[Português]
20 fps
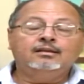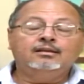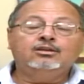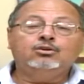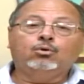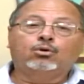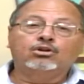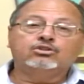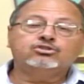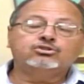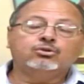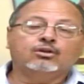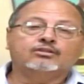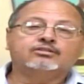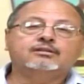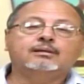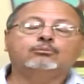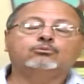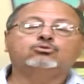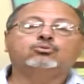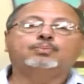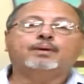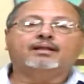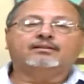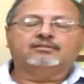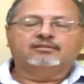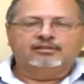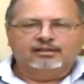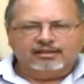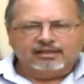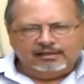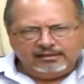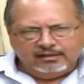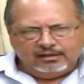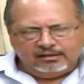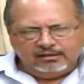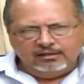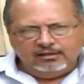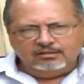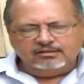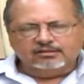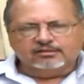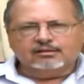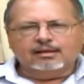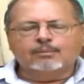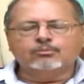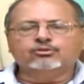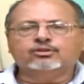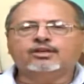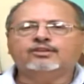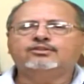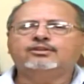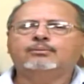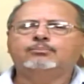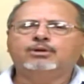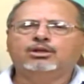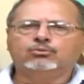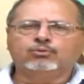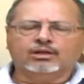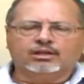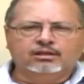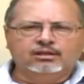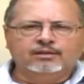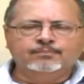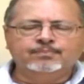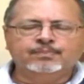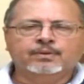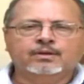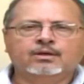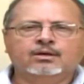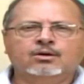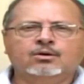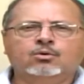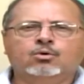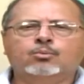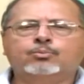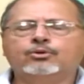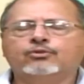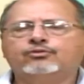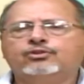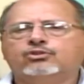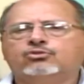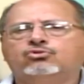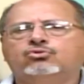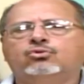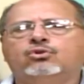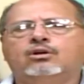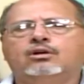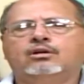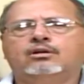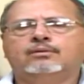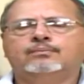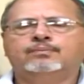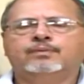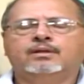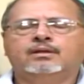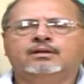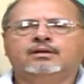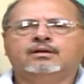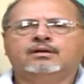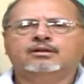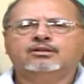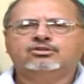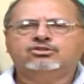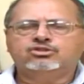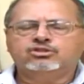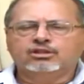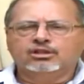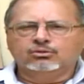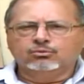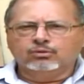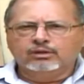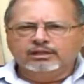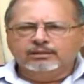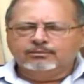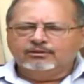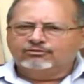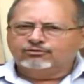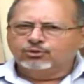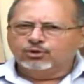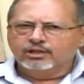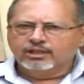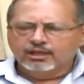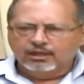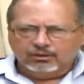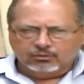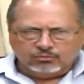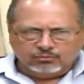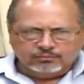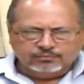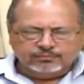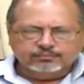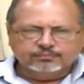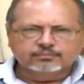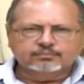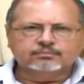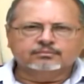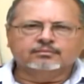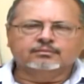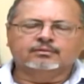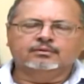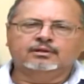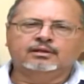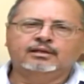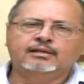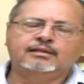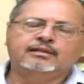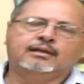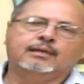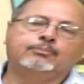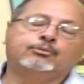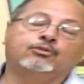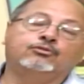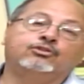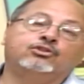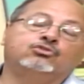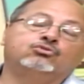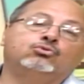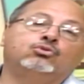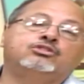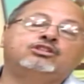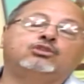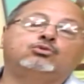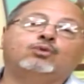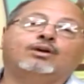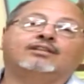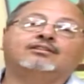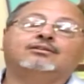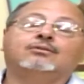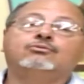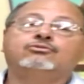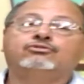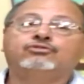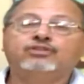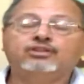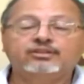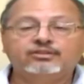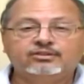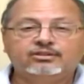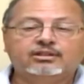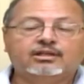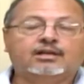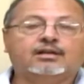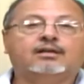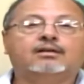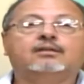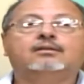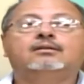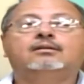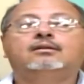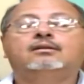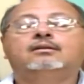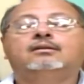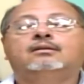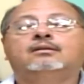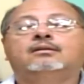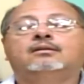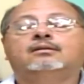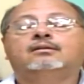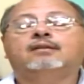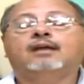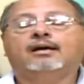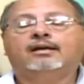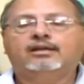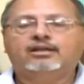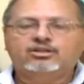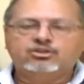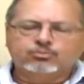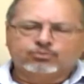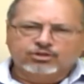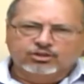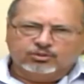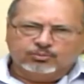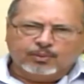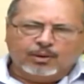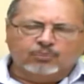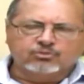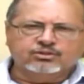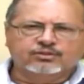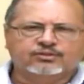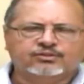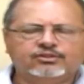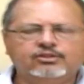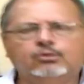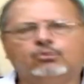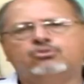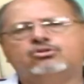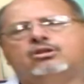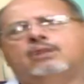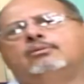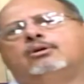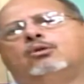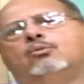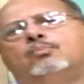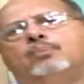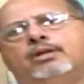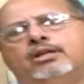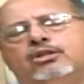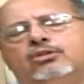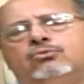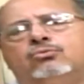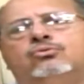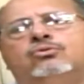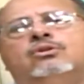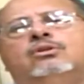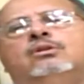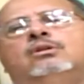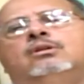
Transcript: E hoje nós temos o prazer e a alegria de estarmos recebendo aqui o professor Cristiano Lima Floiano, ele que é professor de educação física da Rede Municipal de Ensino de Ribeirão Preto